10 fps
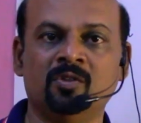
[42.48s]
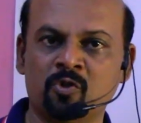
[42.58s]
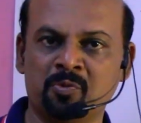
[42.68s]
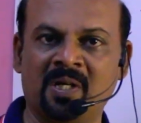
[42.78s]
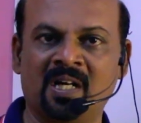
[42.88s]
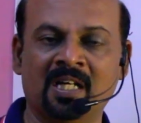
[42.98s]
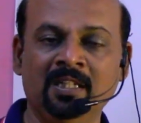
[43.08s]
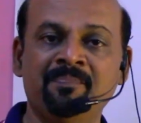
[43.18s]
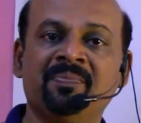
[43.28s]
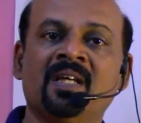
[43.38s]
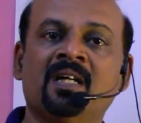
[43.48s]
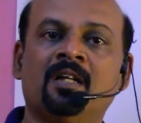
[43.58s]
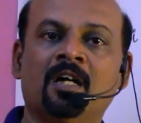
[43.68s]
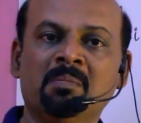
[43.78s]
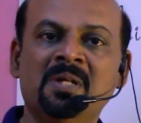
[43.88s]
யூஸ் பண்ணுறாங்க
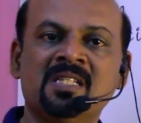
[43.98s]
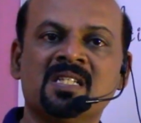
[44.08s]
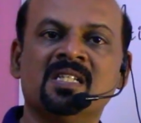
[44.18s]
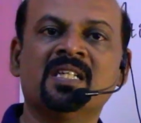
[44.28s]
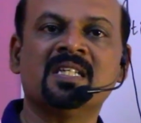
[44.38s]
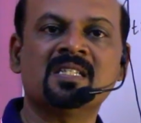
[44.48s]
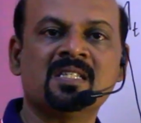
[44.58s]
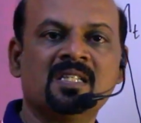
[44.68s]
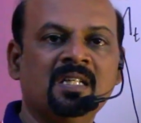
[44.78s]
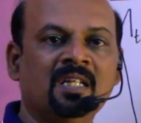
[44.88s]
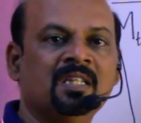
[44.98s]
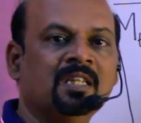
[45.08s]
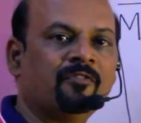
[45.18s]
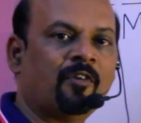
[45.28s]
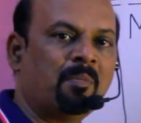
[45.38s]
நார்மலைசேஷனுக்கு எஸ்எஸ்சி
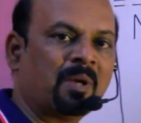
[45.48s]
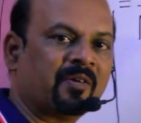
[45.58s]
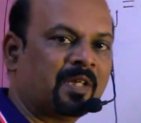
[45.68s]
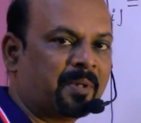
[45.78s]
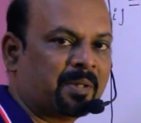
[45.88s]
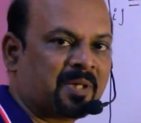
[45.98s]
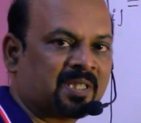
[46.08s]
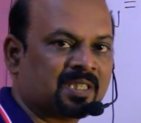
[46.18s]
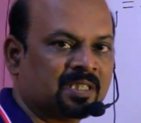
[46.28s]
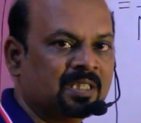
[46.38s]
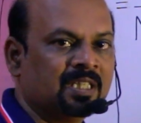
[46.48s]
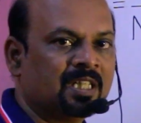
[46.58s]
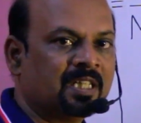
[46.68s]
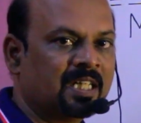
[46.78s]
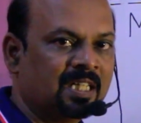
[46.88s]
இந்த ஃபார்முலாவை தான் பயன்படுத்துது
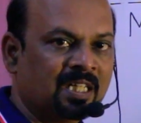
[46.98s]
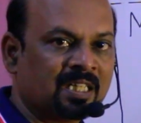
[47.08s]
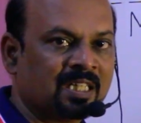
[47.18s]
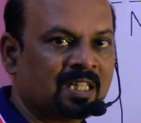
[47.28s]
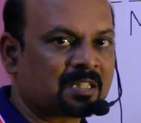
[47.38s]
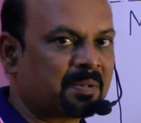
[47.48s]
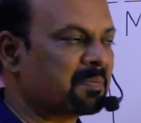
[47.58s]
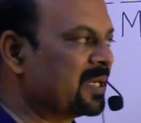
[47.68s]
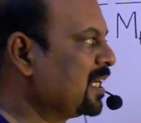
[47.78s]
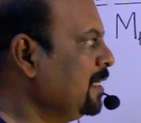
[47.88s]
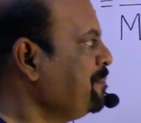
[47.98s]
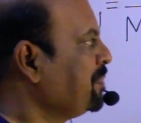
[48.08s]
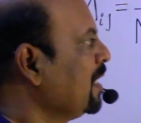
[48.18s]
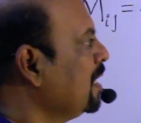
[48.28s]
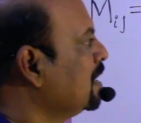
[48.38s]
இது என்னன்றதை நான் எக்ஸ்பிளைன் பண்ணுறேன்
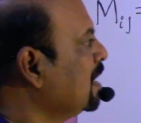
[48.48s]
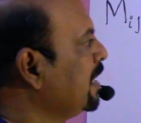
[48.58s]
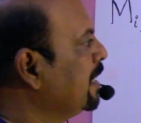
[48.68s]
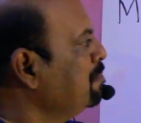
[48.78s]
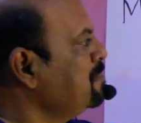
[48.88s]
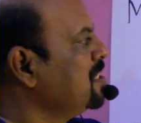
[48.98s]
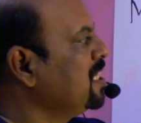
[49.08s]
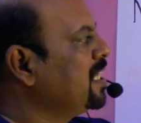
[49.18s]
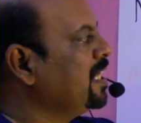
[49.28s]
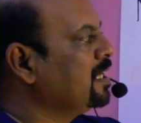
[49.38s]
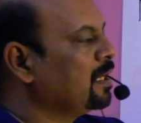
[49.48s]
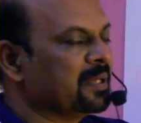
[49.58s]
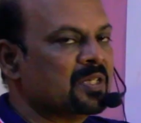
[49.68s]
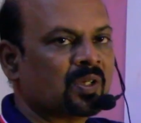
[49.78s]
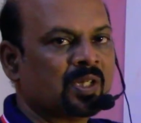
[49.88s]
இதில் எம்ஜிடி
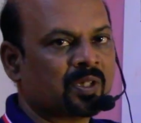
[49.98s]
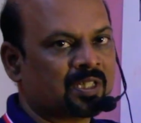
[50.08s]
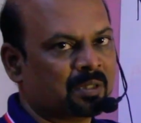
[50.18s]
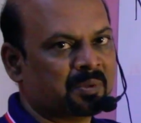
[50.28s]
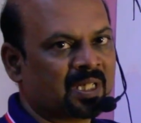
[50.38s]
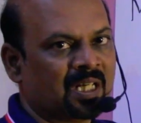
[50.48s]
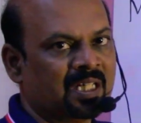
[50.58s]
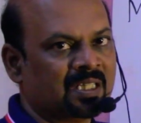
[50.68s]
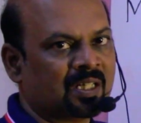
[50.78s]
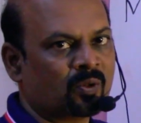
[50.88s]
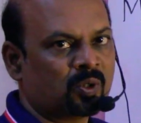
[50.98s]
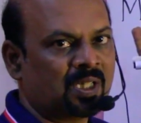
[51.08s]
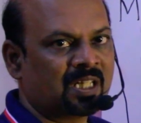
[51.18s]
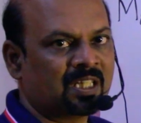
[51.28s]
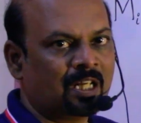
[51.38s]
அப்படின்னு சொல்லி ஒரு டேர்ம் இருக்கு இல்லையா அதில்
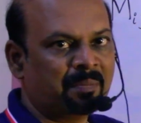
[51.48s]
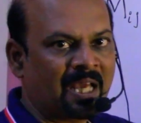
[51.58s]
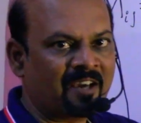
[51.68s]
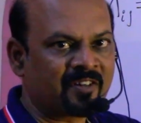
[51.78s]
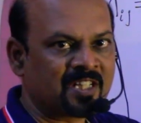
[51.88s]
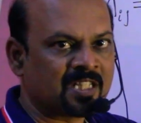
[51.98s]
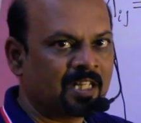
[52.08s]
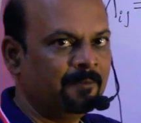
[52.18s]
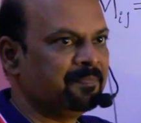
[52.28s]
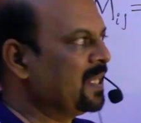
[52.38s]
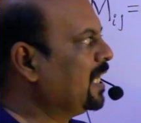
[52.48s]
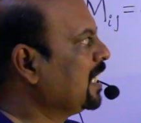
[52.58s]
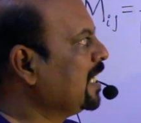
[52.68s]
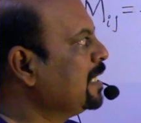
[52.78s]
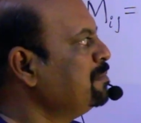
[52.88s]
கொடுத்துருக்கிறது எல்லாமே ஆவரேஜ் தான்
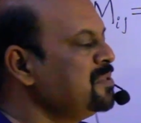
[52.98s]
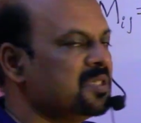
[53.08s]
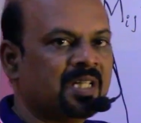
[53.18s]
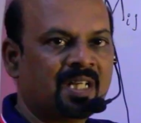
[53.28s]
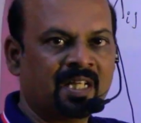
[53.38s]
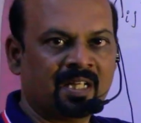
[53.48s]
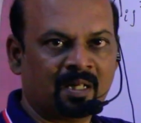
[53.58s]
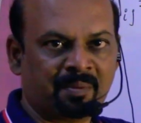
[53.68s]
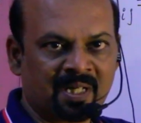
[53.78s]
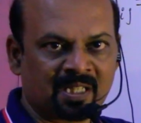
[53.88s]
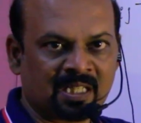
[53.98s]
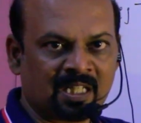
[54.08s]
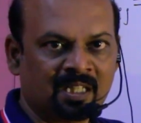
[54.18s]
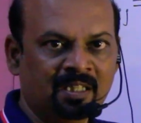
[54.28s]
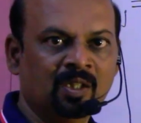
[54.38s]
அதில் எம்ஜிடி அப்படின்றது
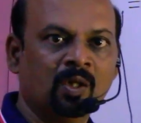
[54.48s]
என்னென்னா